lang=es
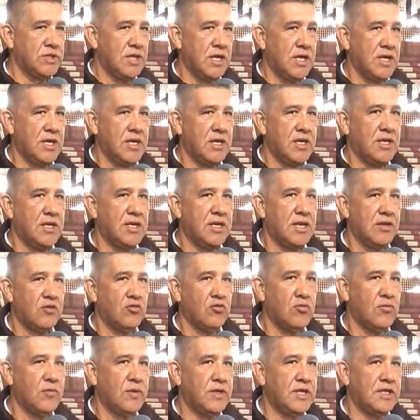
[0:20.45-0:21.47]
ya en la
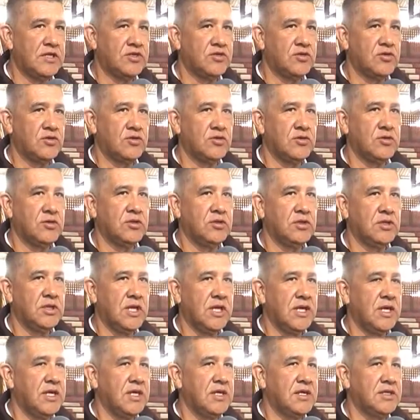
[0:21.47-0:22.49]
culminación
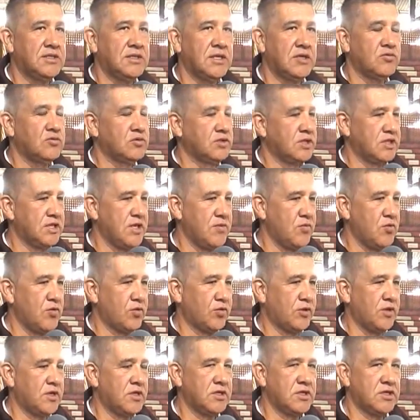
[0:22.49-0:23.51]
de estas justas
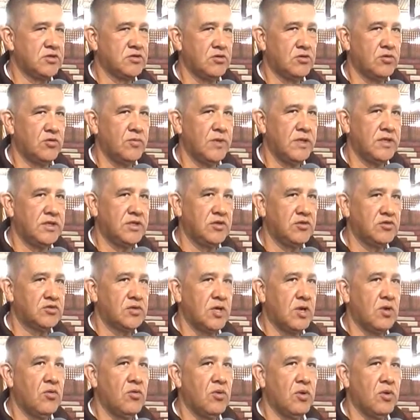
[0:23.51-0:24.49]
deportivas que son los 22